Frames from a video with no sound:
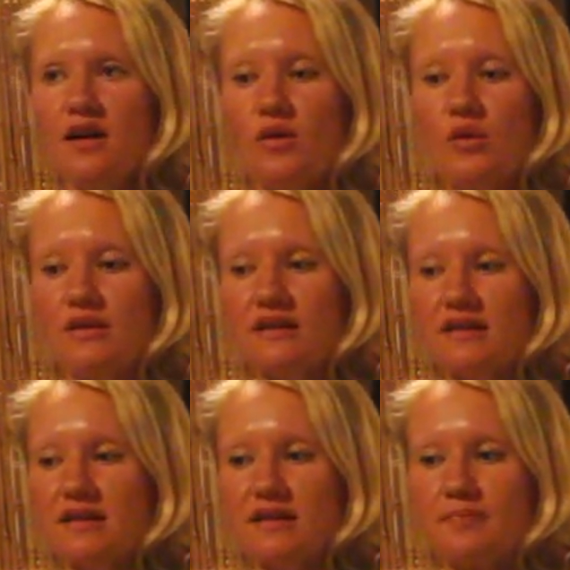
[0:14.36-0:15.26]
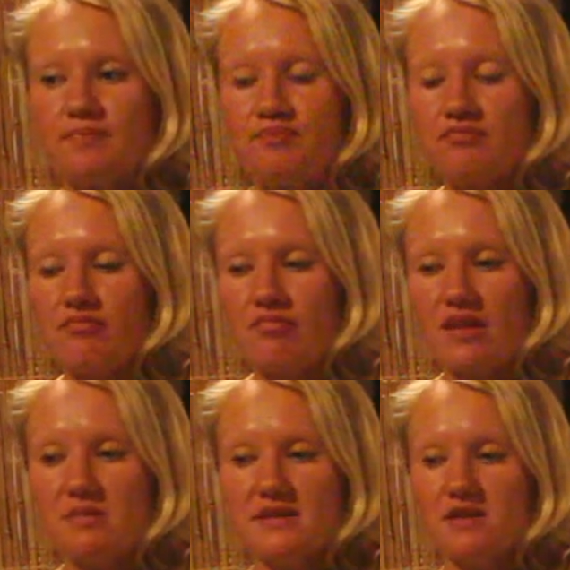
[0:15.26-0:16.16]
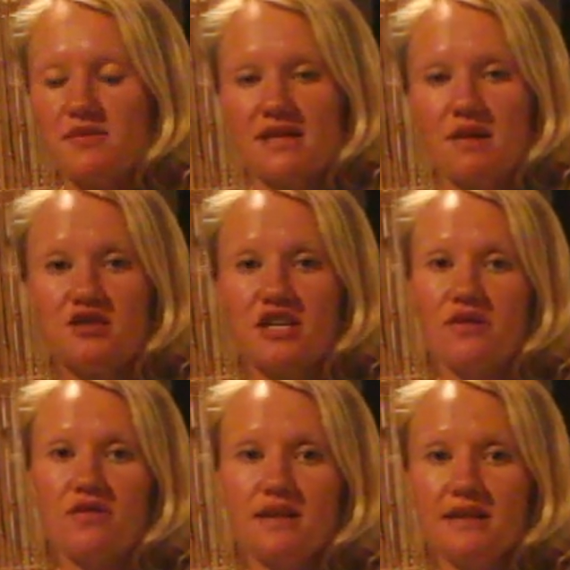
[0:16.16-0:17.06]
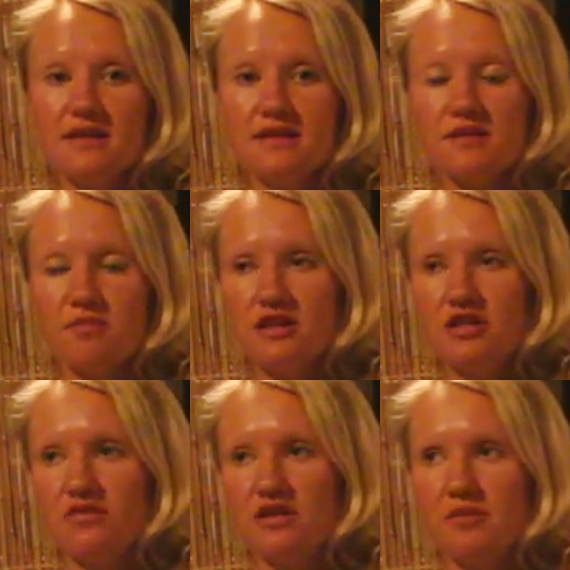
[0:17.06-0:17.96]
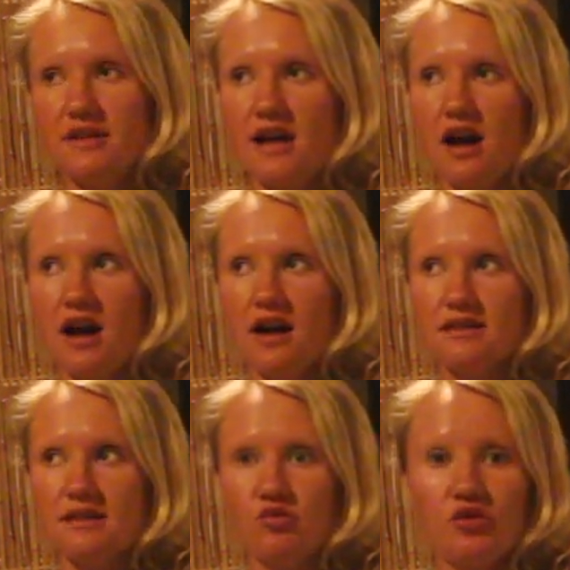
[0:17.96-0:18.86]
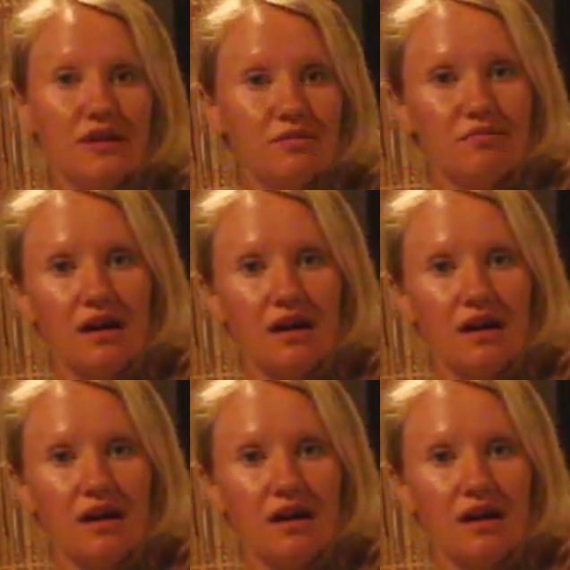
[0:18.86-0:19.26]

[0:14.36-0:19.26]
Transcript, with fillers: Он а, написал мне сообщение ВКонтакте, спрашивал меня о Самуи,